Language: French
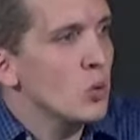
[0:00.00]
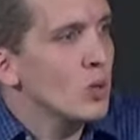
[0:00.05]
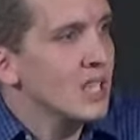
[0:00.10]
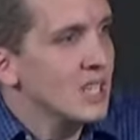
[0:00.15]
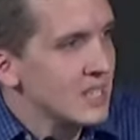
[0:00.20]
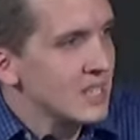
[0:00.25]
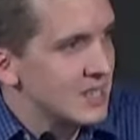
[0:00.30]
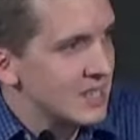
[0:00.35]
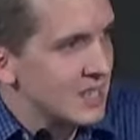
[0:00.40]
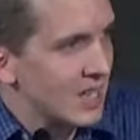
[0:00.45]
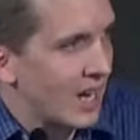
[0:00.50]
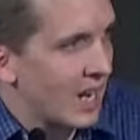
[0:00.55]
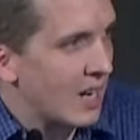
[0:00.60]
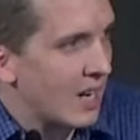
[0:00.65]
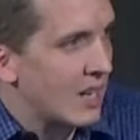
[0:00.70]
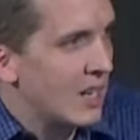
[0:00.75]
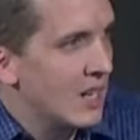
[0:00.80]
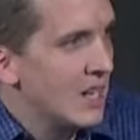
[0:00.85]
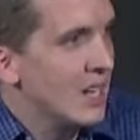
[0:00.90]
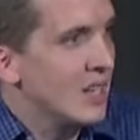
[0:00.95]
initiale
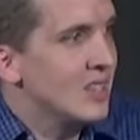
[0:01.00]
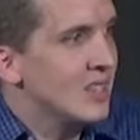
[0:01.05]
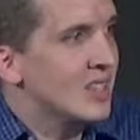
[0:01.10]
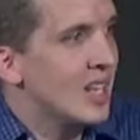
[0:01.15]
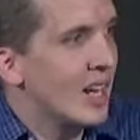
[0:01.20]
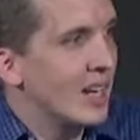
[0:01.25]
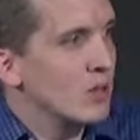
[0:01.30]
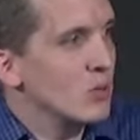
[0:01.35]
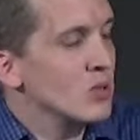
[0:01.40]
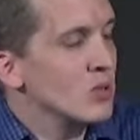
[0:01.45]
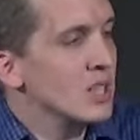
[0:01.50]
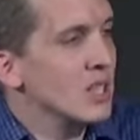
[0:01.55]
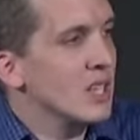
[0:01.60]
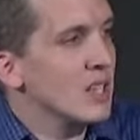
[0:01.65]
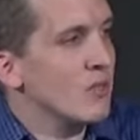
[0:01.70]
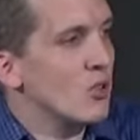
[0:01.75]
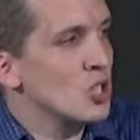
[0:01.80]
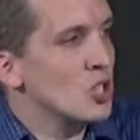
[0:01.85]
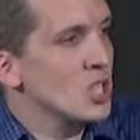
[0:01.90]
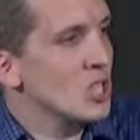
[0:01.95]
d'annoncer
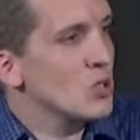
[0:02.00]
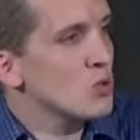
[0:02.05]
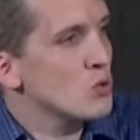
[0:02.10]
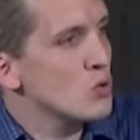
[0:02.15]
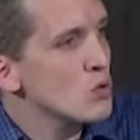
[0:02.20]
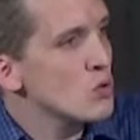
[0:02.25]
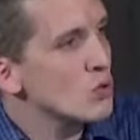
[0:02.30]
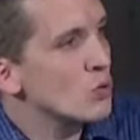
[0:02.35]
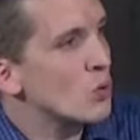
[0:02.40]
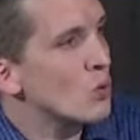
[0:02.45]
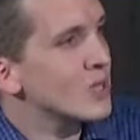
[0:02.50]
l'évangile jusqu'aux